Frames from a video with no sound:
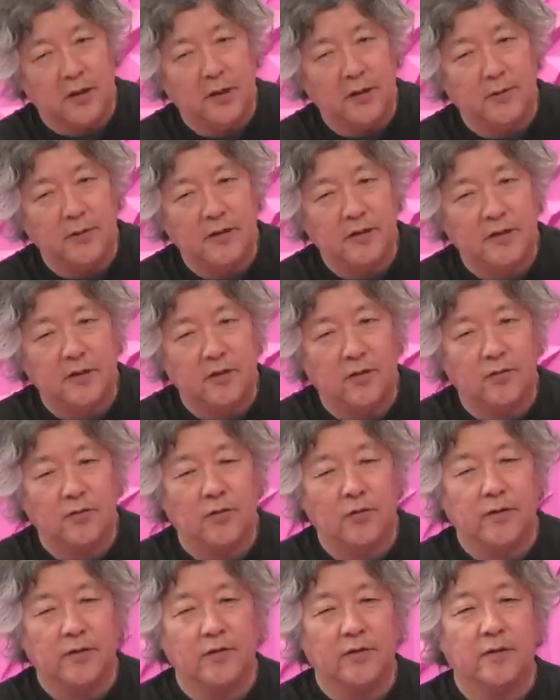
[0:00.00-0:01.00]
ABC 予
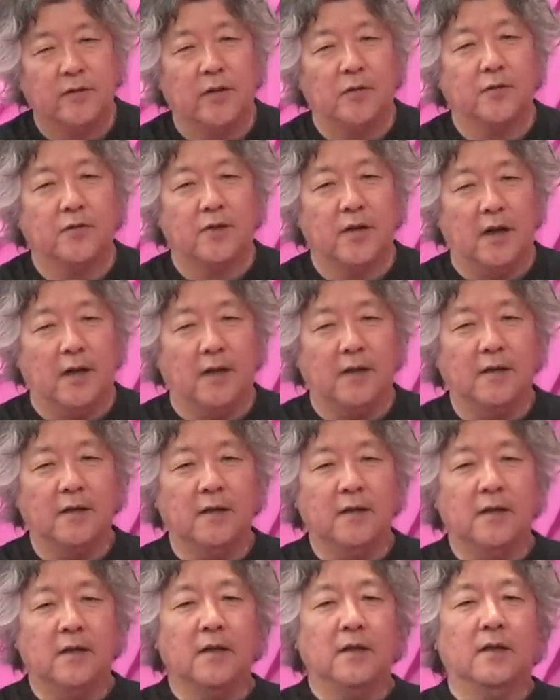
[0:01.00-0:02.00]
想についてのさ、
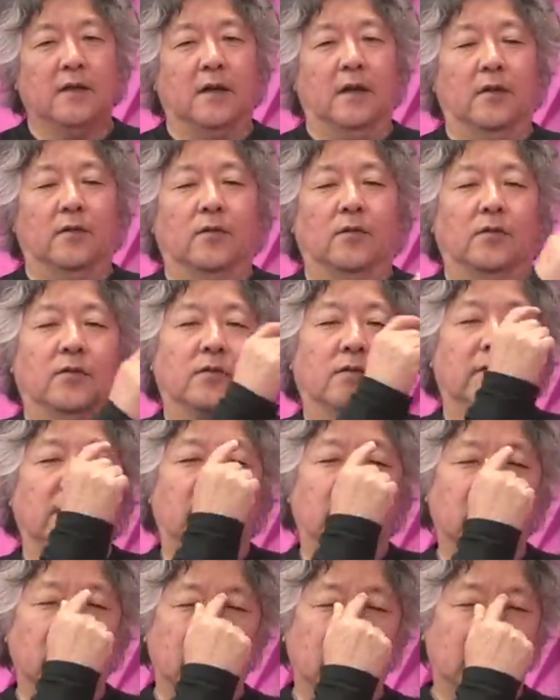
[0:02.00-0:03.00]
あの宇
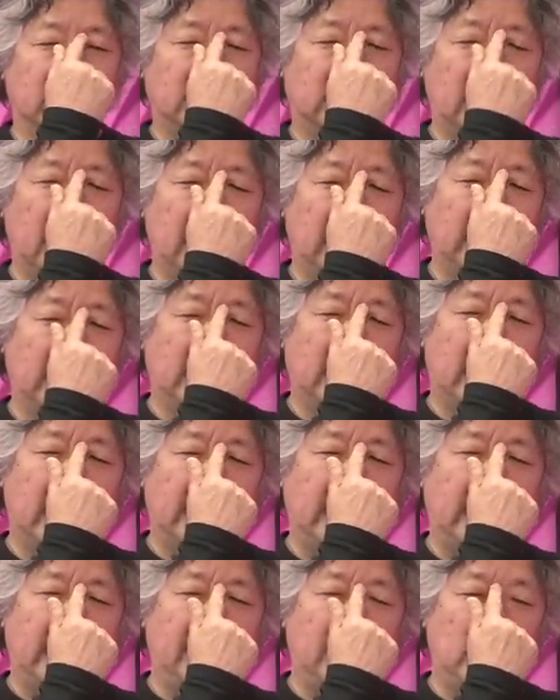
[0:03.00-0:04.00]
宙祭
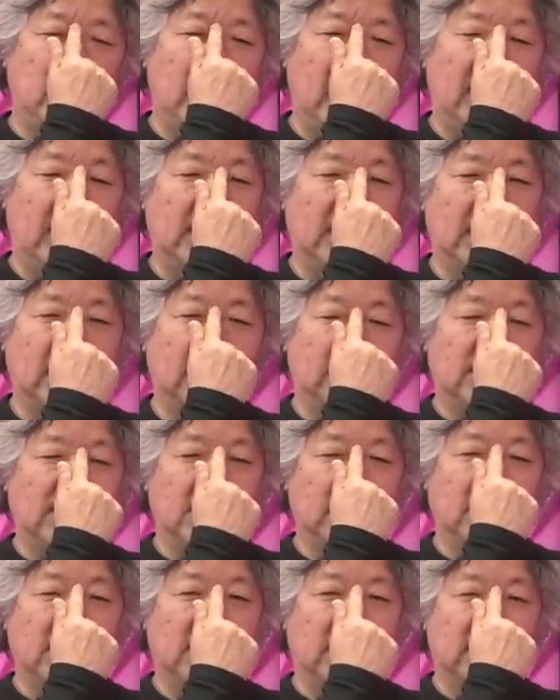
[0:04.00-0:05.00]
対比
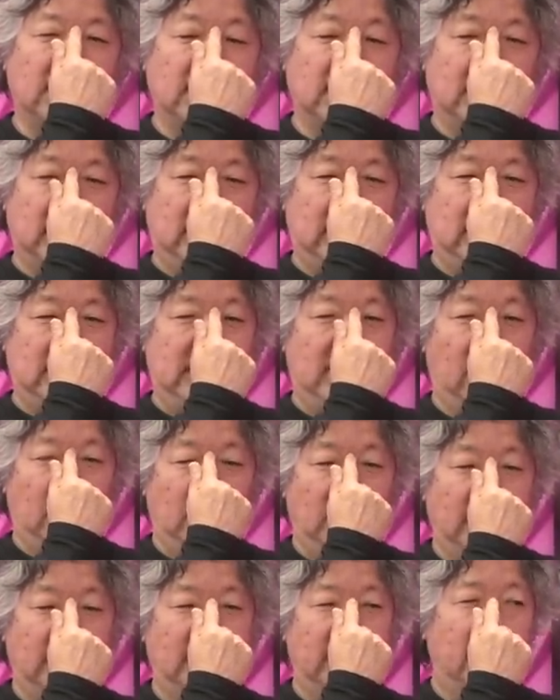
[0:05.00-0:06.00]
ミラーク理
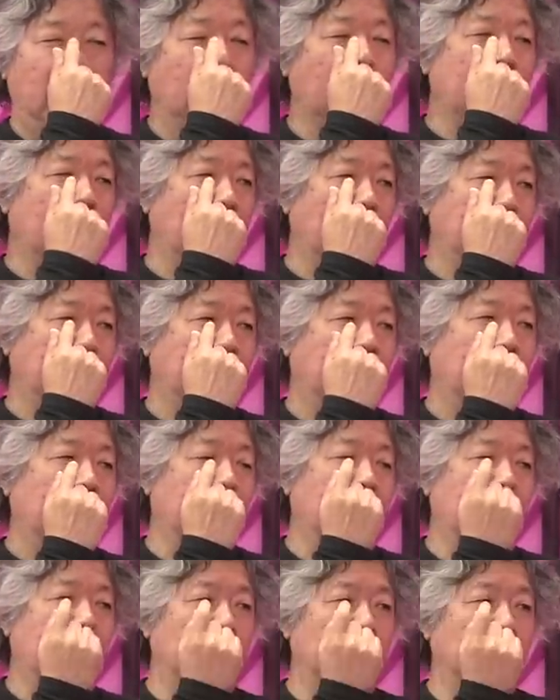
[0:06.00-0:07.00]
論、はい、わけわかんないあ
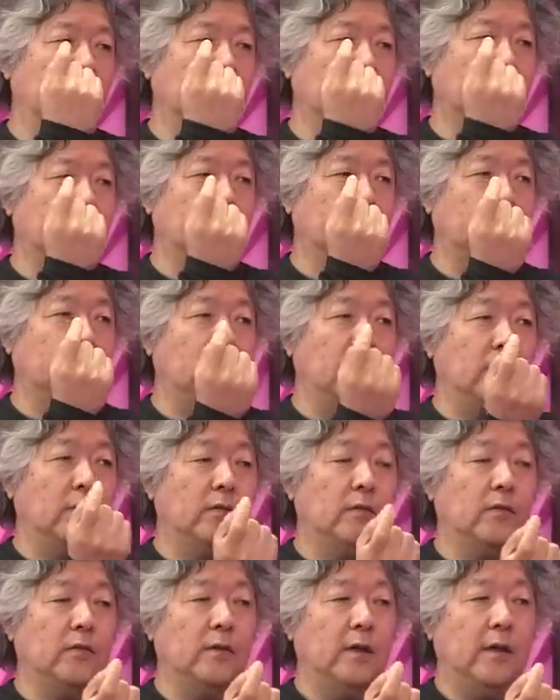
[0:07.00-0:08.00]
れあれを
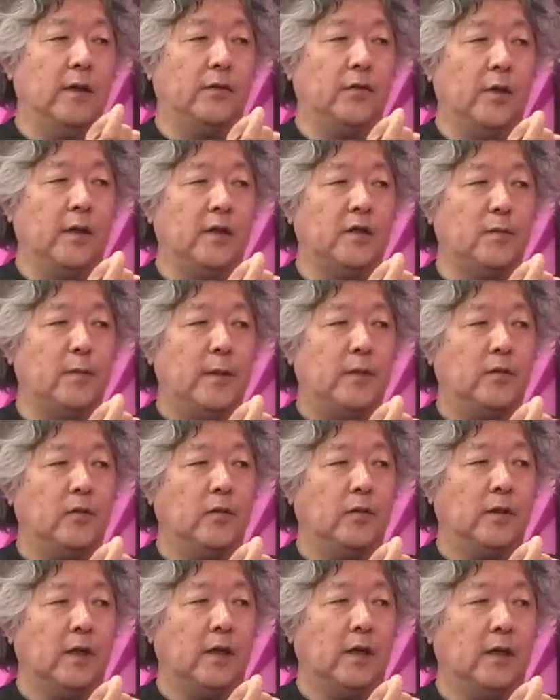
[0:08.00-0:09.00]
の、えーと、NSP
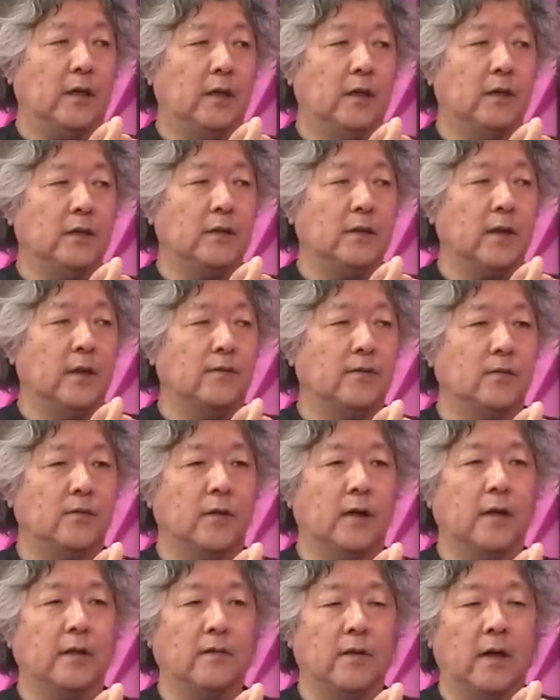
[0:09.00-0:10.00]
作ったスタッフ
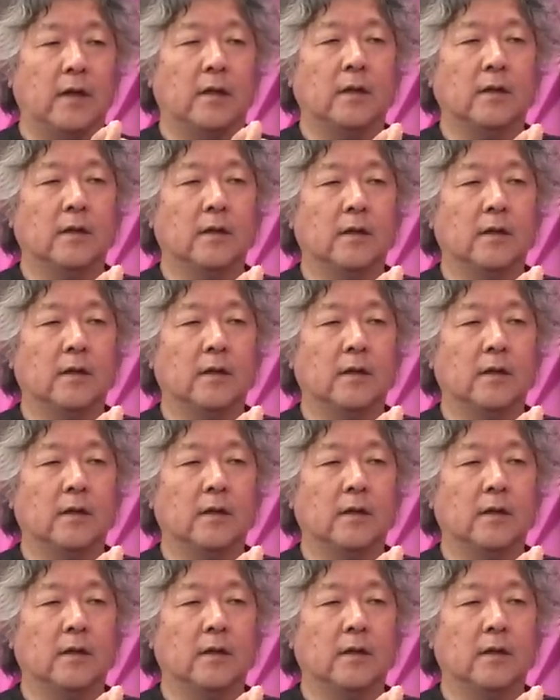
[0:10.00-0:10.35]
の中には